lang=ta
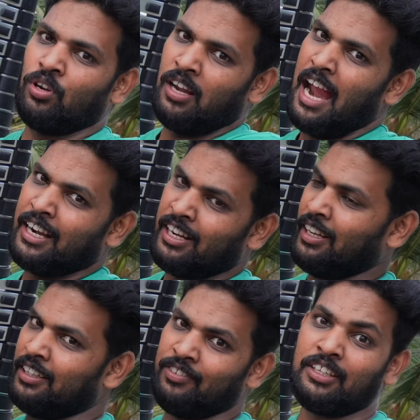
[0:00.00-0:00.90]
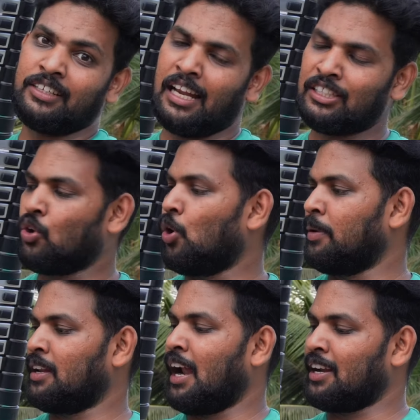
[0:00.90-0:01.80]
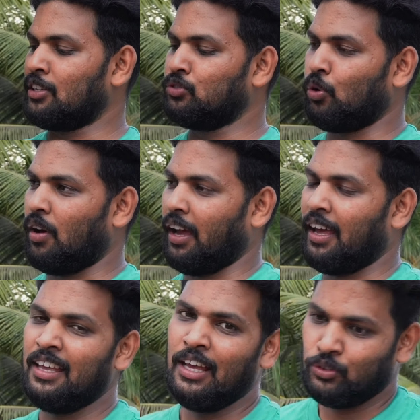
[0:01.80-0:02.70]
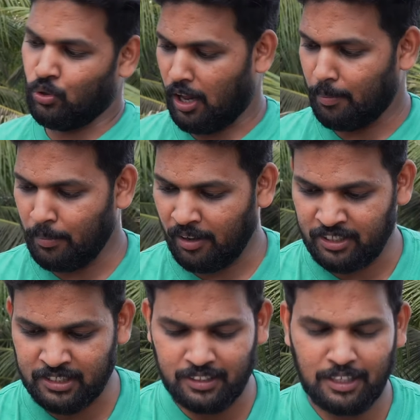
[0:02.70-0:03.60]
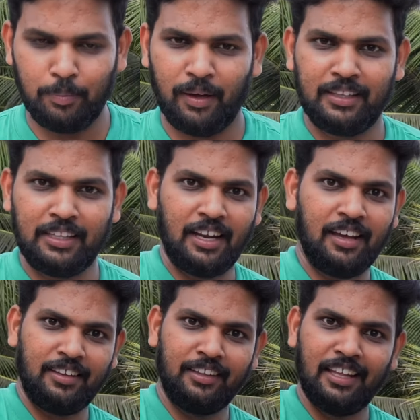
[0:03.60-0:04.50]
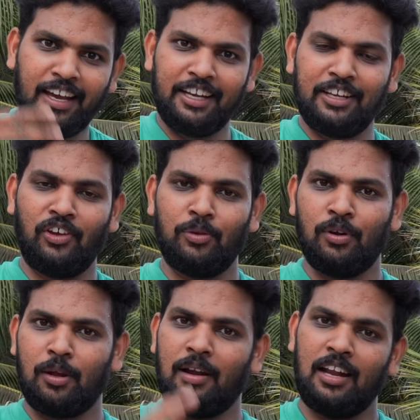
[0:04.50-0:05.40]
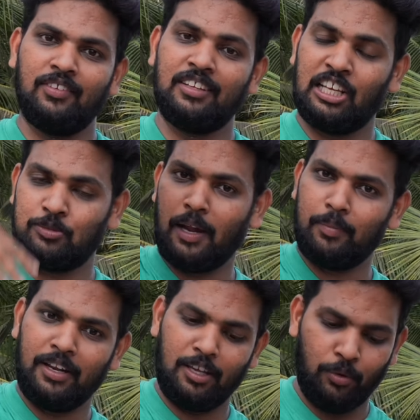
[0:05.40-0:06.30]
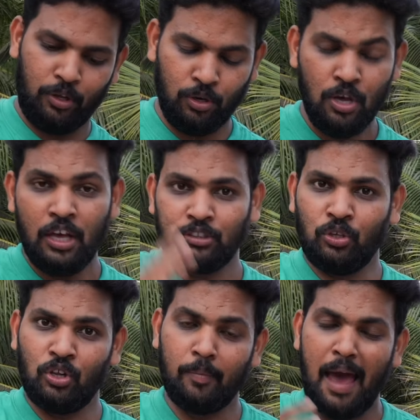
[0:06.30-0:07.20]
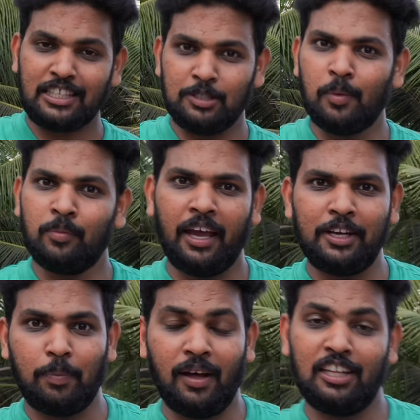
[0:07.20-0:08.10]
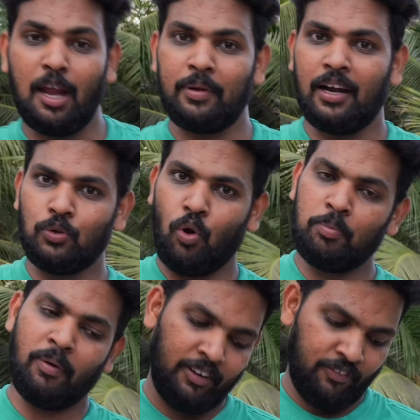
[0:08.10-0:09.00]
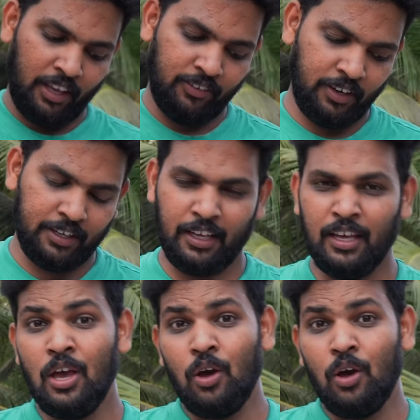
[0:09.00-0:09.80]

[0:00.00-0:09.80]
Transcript: ஒரு லேடரு இது வந்து டெலிஸ்கோபிக் லேடர்னு சொல்லுவாங்க ஸோ நம்ம இஷ்டத்துக்கு பார்த்தீங்கன்னா எந்த ஹைட்டுக்கு வேணுமோ நம்மளால் வந்து எக்ஸ்பேண்ட் பண்ணிக்க முடியும் ஸோ இதோட மேக்ஸிமம் ஹைட்டு பார்த்திங்க அப்படின்னா டுவெல் பாயிண்ட் ஃபைவ் ஃபீட்டு